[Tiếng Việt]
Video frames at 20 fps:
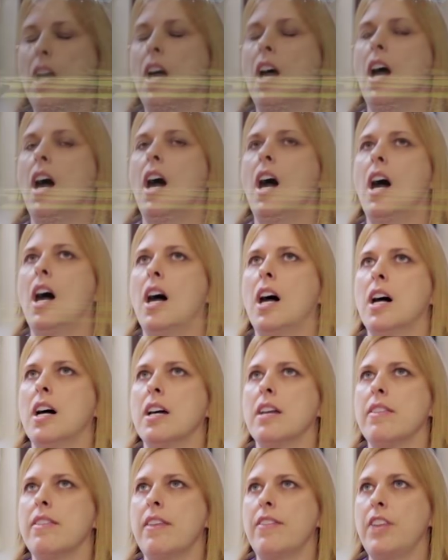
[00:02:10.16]
một giờ.
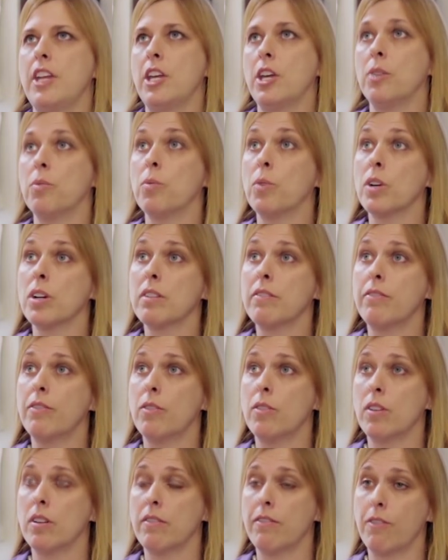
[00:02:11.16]
Họ có thể làm
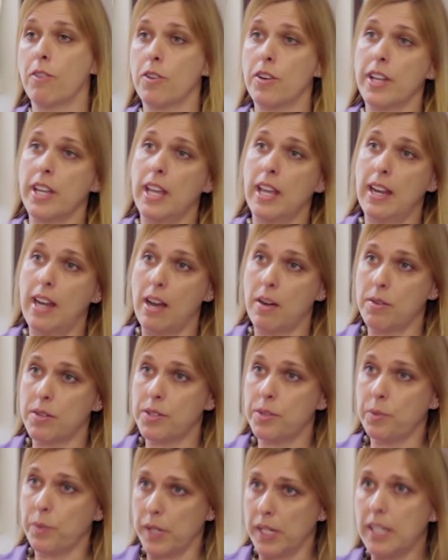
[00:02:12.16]
48 giờ một tuần.
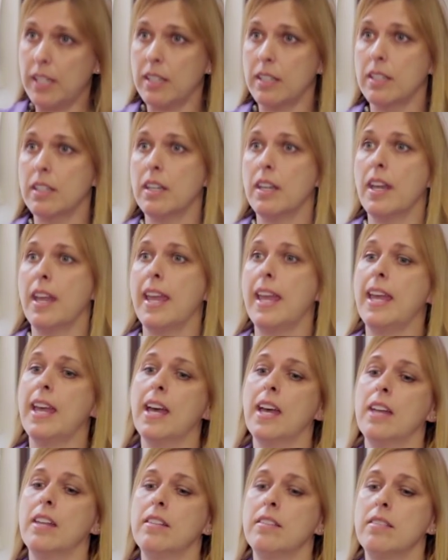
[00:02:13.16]
Và họ tính
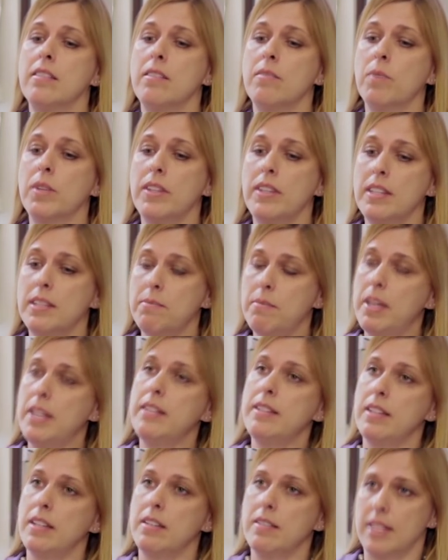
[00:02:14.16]
rằng nếu họ trả
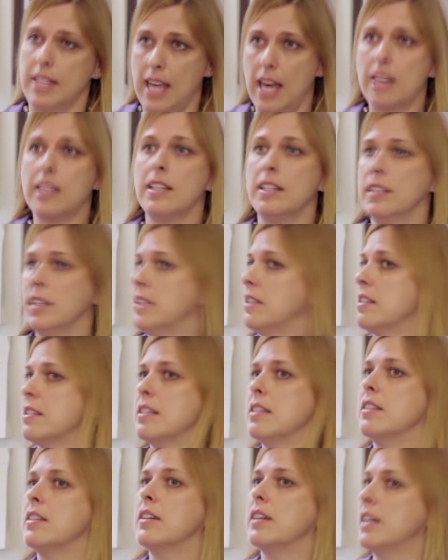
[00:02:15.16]
16.000 đô để
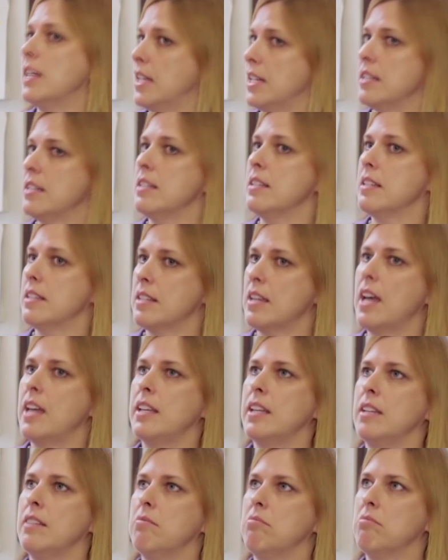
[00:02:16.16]
sang đây,
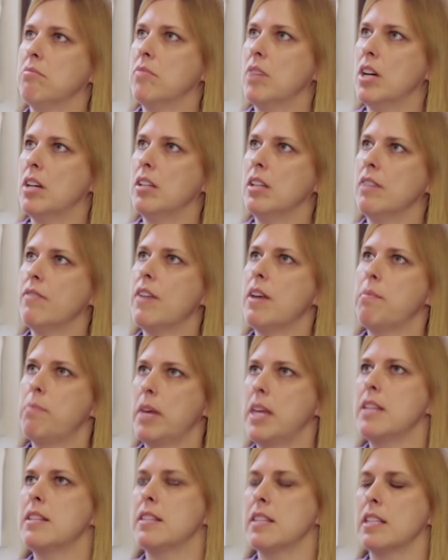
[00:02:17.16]
họ có thể trả hết
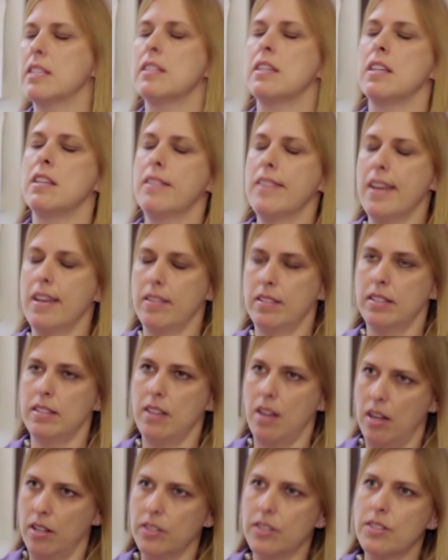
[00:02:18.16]
số tiền này trong vòng một
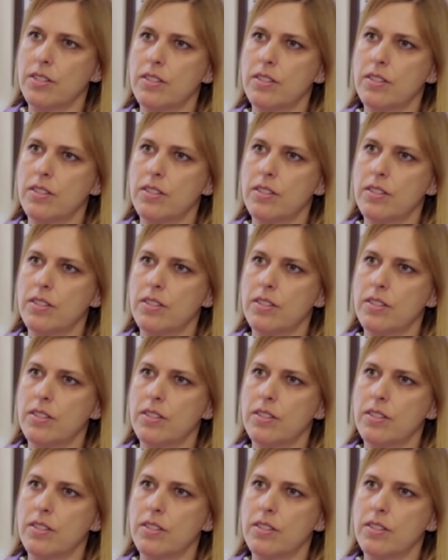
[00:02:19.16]
năm